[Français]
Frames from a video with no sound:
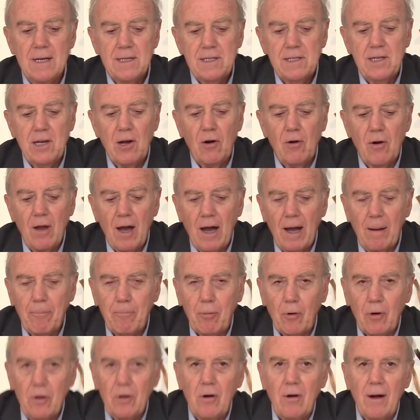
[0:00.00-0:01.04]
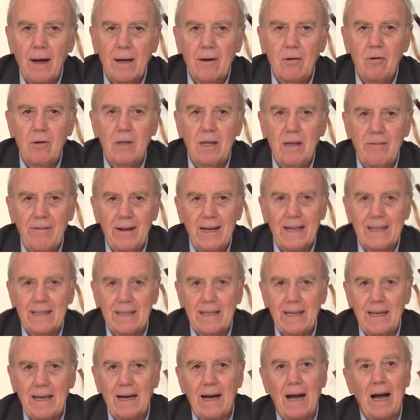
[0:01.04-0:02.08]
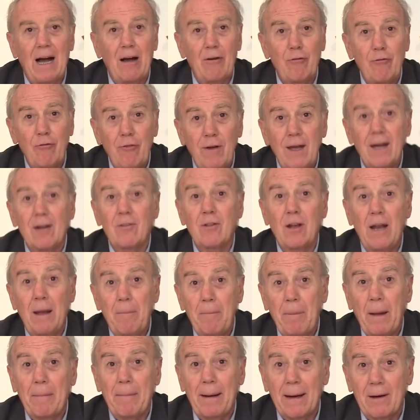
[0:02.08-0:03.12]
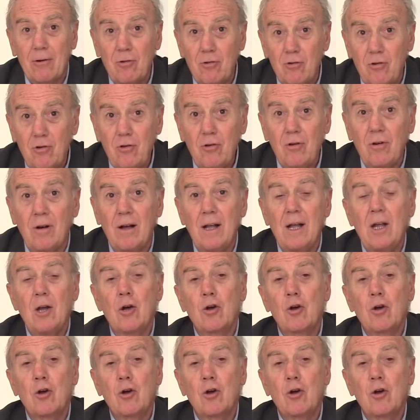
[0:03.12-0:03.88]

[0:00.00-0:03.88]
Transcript: c'est en leur apprenant à cultiver la terre, à faire de la permaculture,